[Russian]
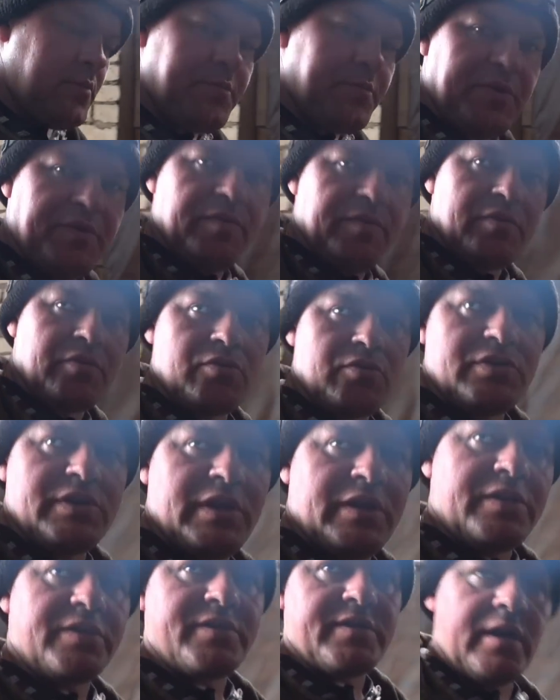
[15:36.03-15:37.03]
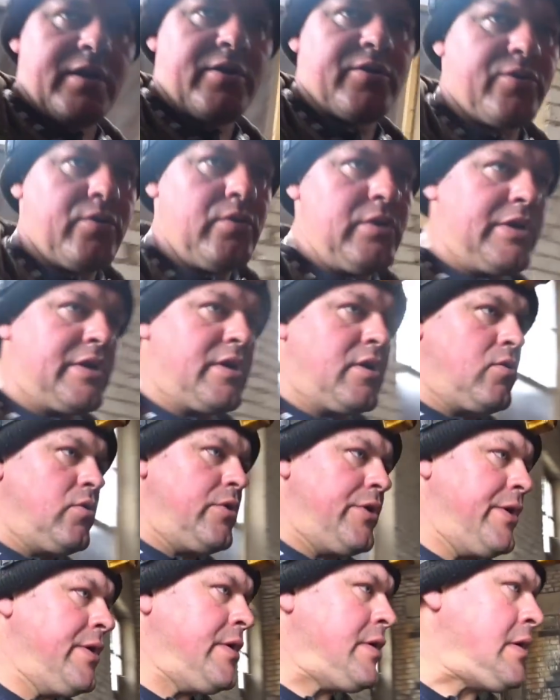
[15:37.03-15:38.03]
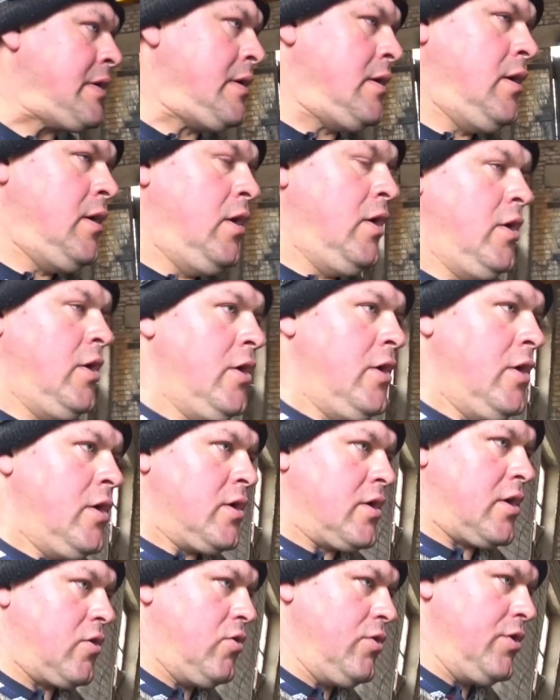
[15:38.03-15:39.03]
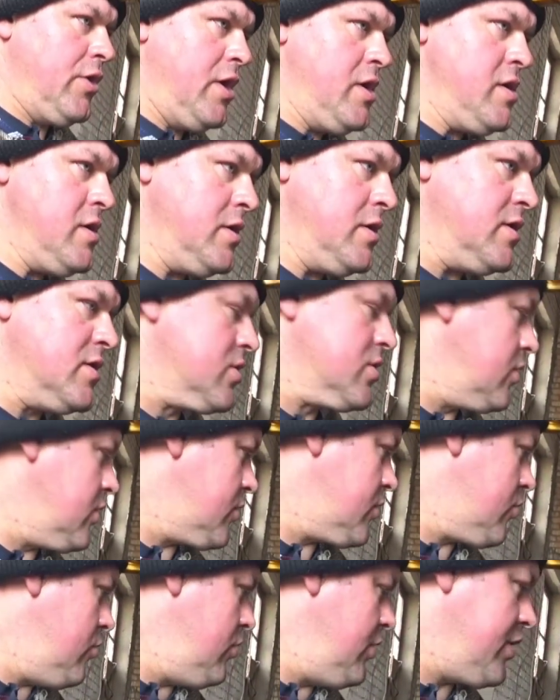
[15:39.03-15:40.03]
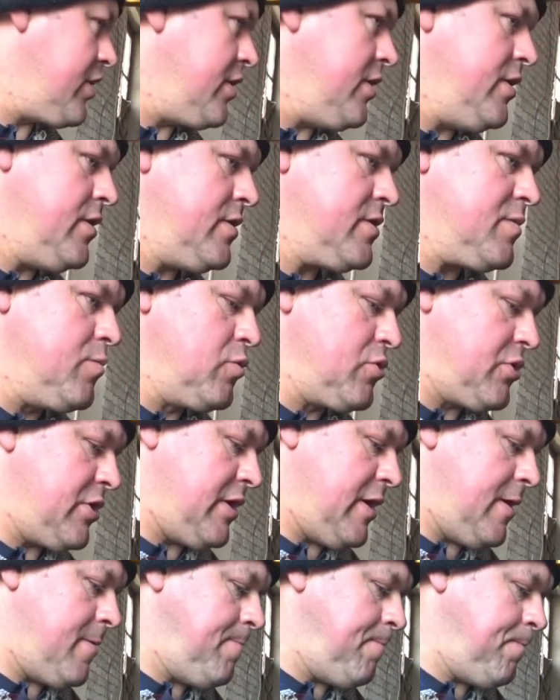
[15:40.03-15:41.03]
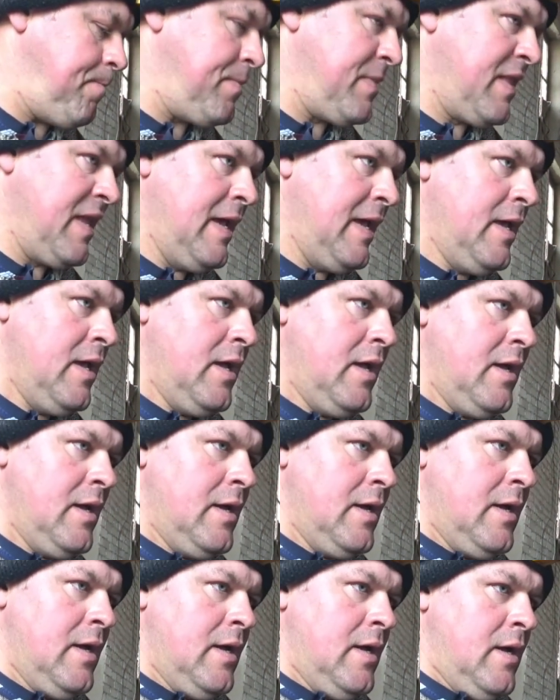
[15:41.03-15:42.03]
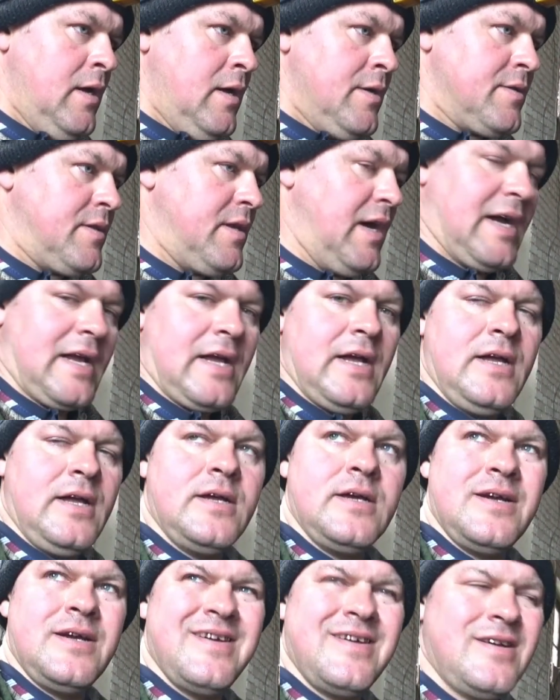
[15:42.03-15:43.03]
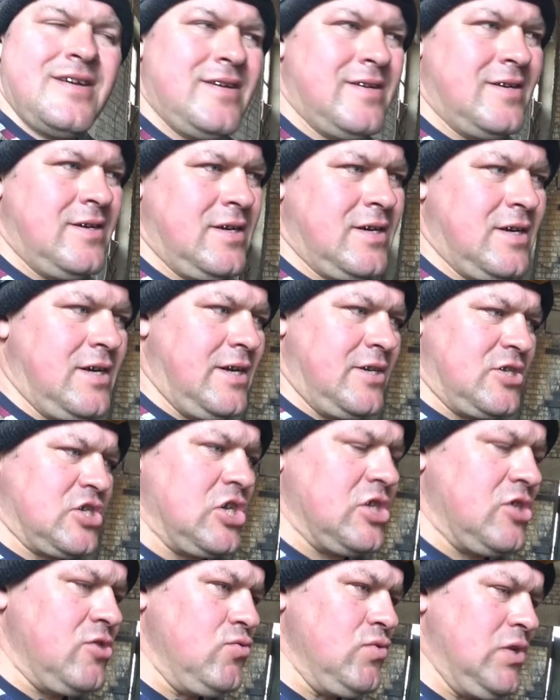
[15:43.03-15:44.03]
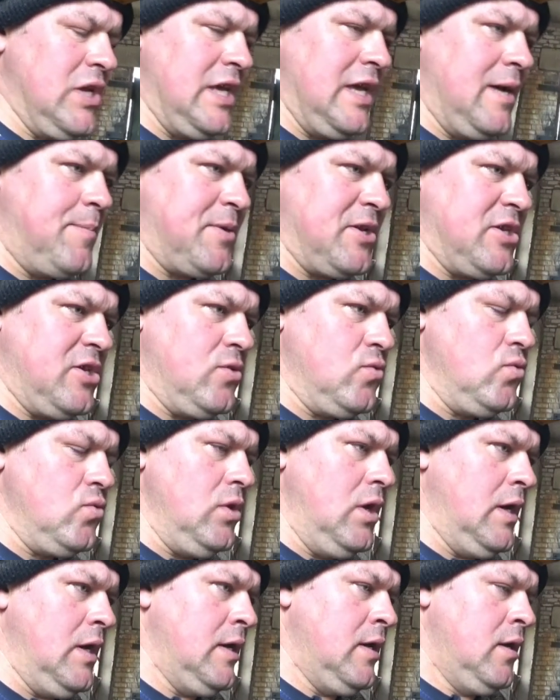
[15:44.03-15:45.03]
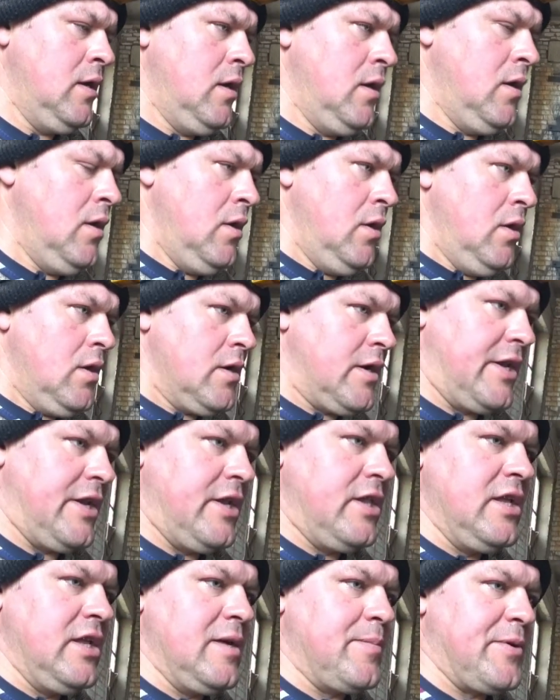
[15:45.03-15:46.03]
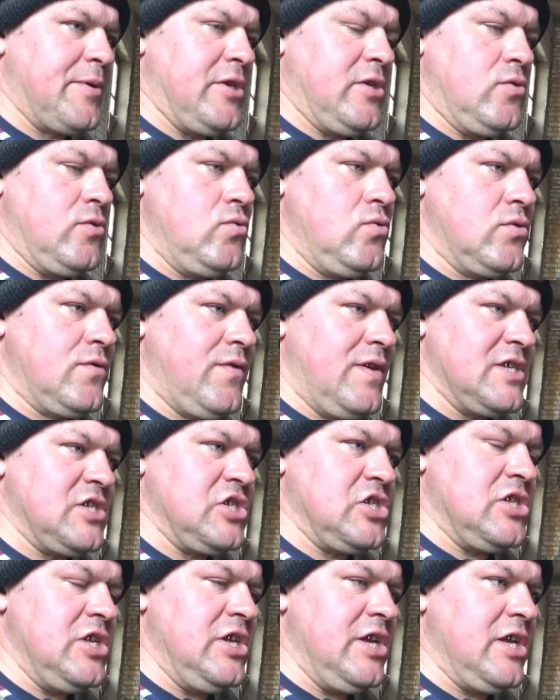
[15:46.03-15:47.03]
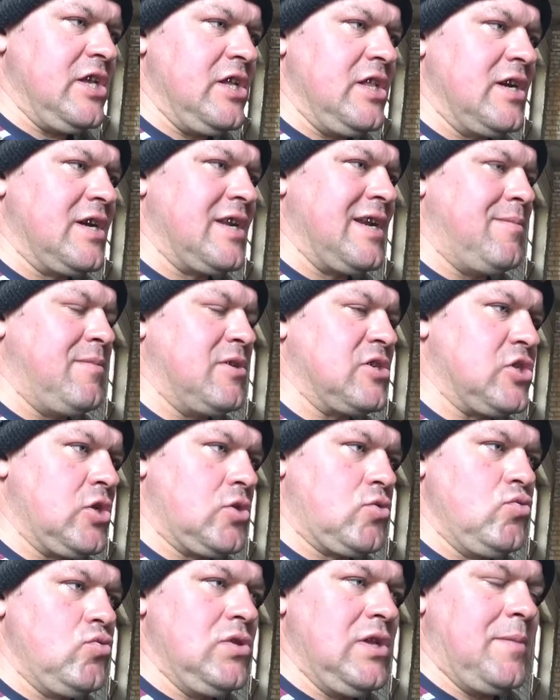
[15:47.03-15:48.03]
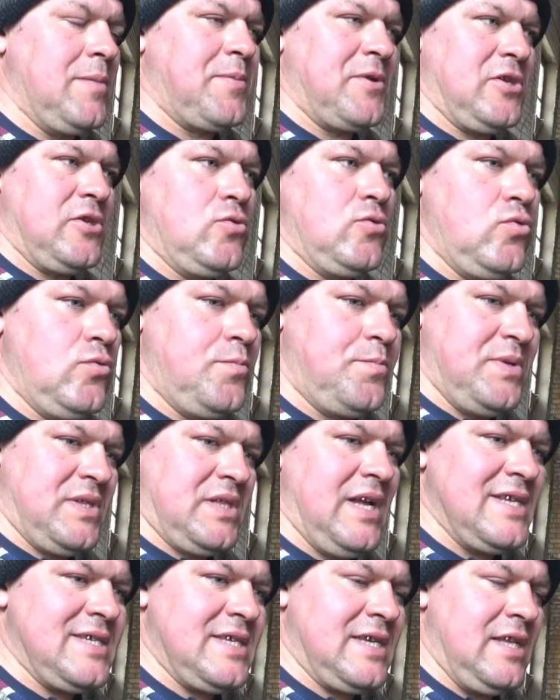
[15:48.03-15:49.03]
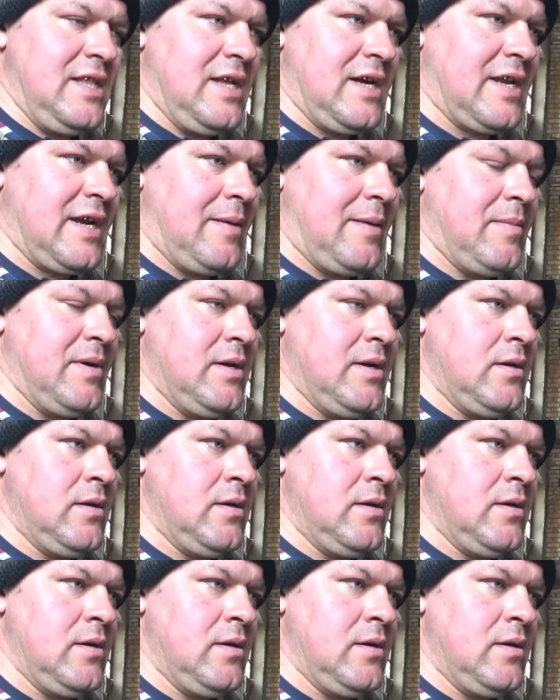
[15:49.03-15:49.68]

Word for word: Привет, друзья. Не знаю, ролик какой. Какой ролик смотрите. Так, Шатунные я протянул, коренные я протянул 24 килограмма, шатунные я протянул 15 килограмм.